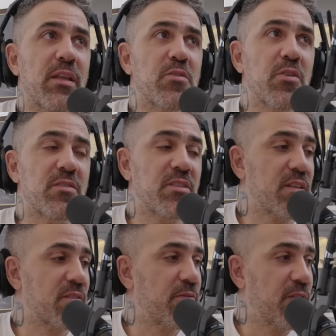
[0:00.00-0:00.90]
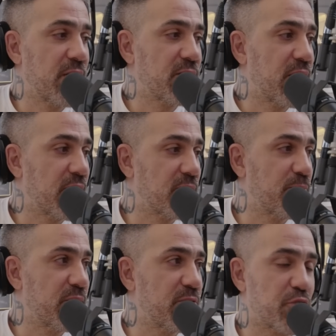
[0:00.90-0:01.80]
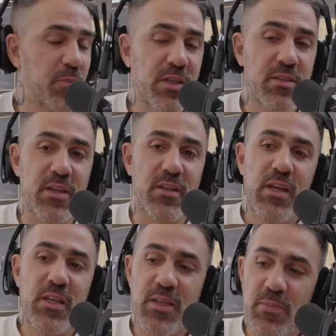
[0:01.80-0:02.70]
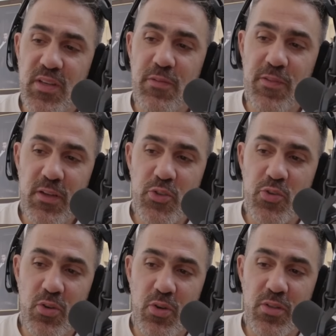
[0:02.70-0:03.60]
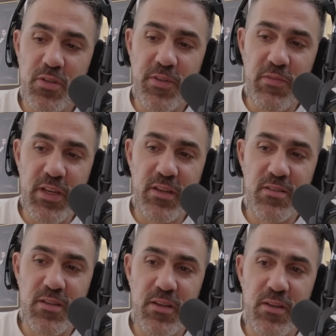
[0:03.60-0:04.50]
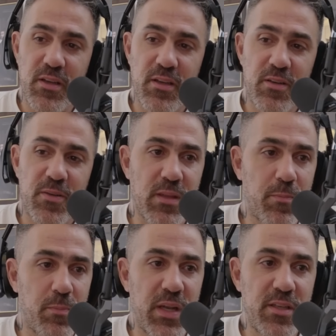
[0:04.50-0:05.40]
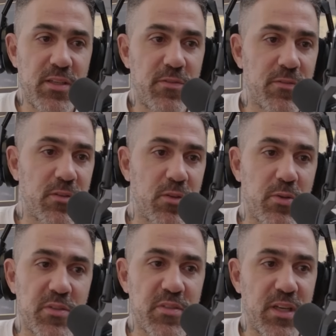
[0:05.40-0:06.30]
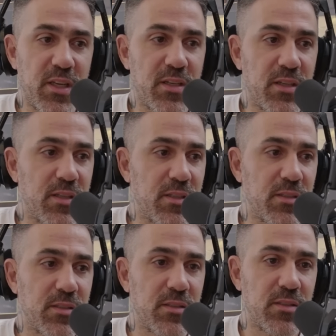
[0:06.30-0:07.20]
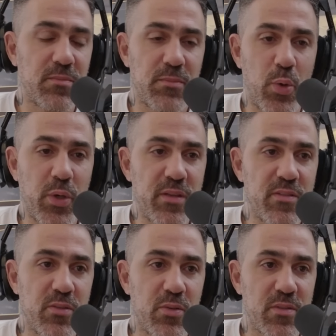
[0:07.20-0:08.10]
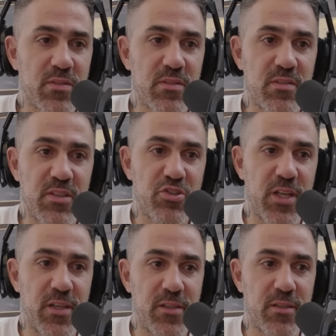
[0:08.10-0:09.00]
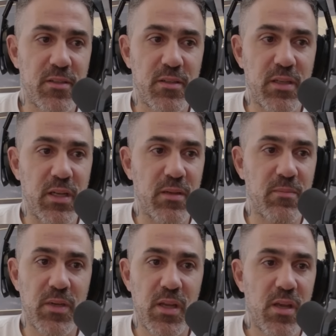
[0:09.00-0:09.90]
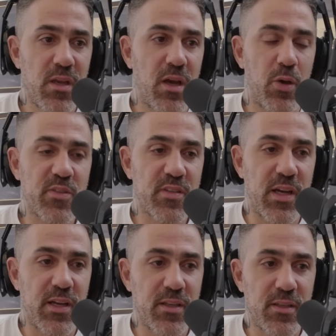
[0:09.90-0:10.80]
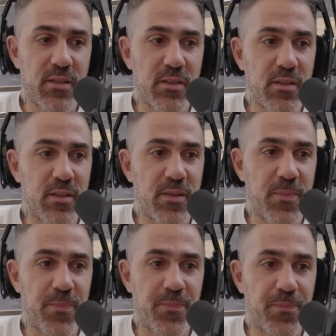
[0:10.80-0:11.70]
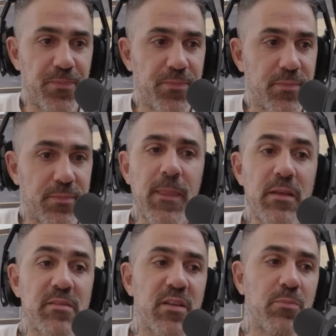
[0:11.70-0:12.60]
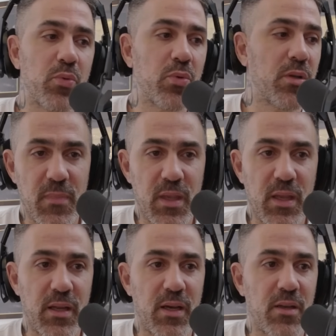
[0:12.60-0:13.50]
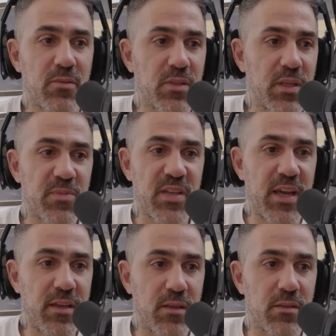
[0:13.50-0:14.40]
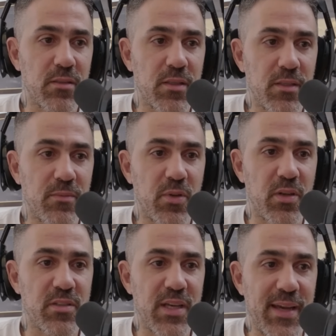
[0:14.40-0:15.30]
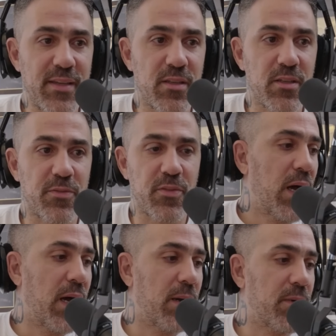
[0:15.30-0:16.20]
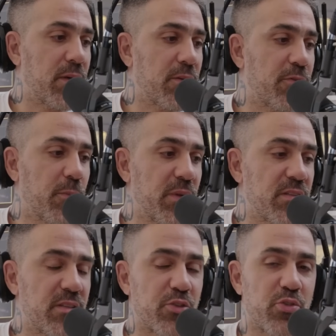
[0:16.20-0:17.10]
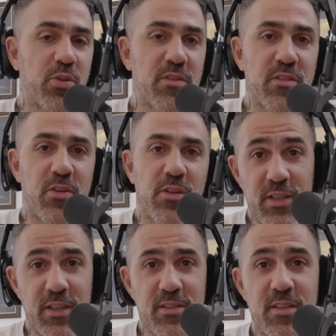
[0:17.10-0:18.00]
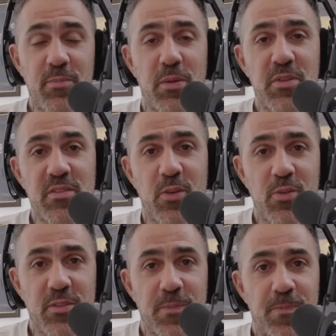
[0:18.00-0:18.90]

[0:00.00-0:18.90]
Das hört sich jetzt vielleicht echt ein bisschen schmierig an. Ich habe sehr viele schöne Orte auf der Welt gesehen. Äh, Malediven, Costa Rica, Mauritius, Seychellen, Australien, ähm, Istanbul, keine Ahnung, gibt es einige, ja, wirklich einige davon. Aber für mich der schönste Ort ist hier bei mir zu Hause.